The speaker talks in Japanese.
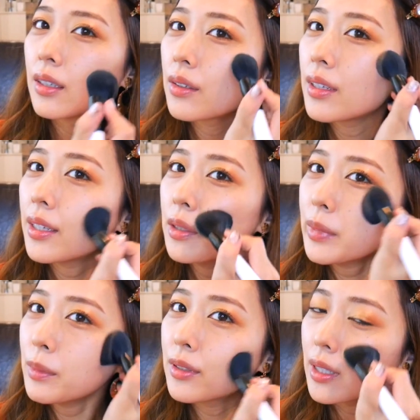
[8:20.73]
これ色
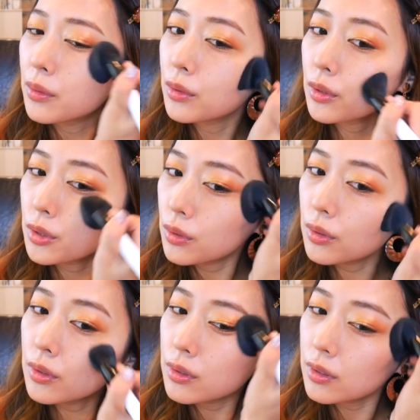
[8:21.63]
味もね、ほんとちょう
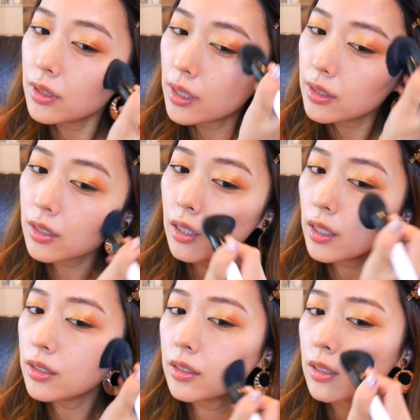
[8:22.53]
どよくて使い
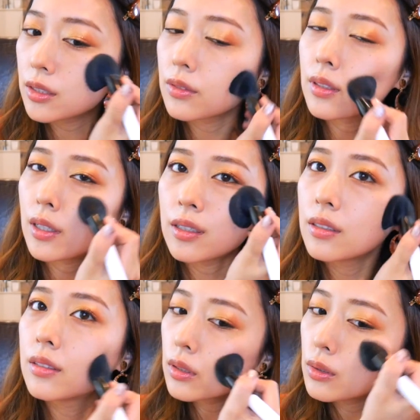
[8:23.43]
やすいんですよね。
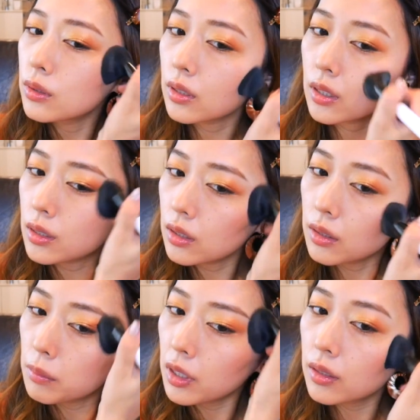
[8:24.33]
すごい気に入っ
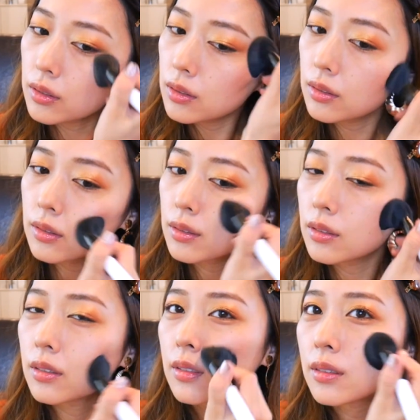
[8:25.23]
てます。
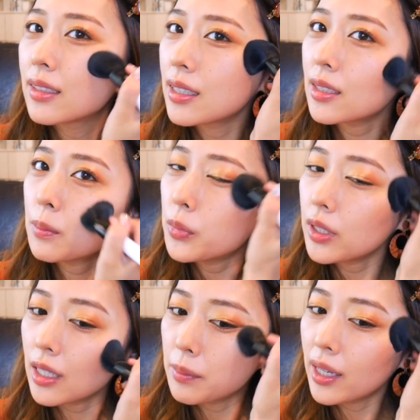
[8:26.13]
夏っ
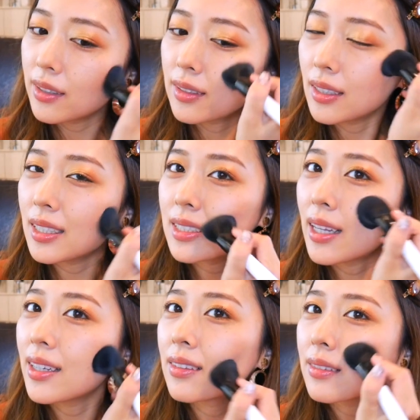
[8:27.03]
ぽいね、メイクにし
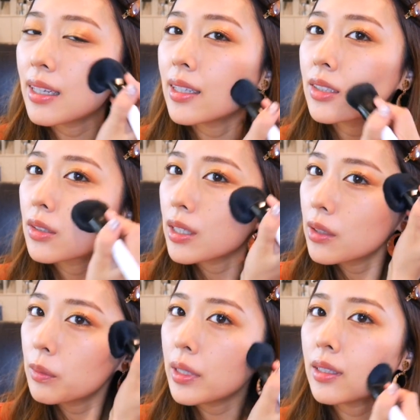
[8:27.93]
たいので、ちょっと
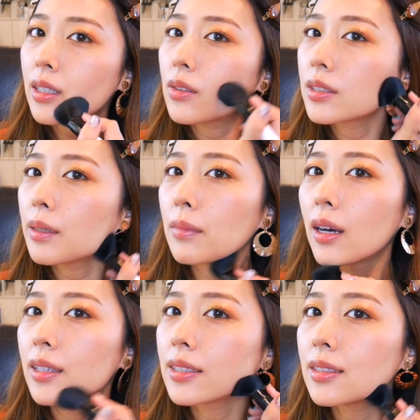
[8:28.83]
広めにのせ
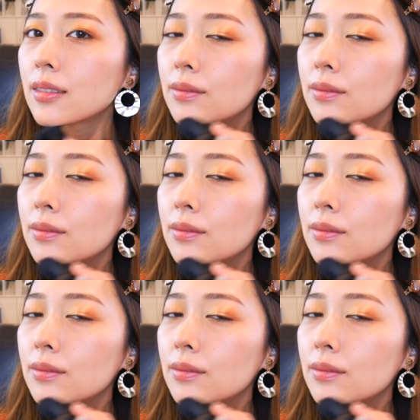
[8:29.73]
ます。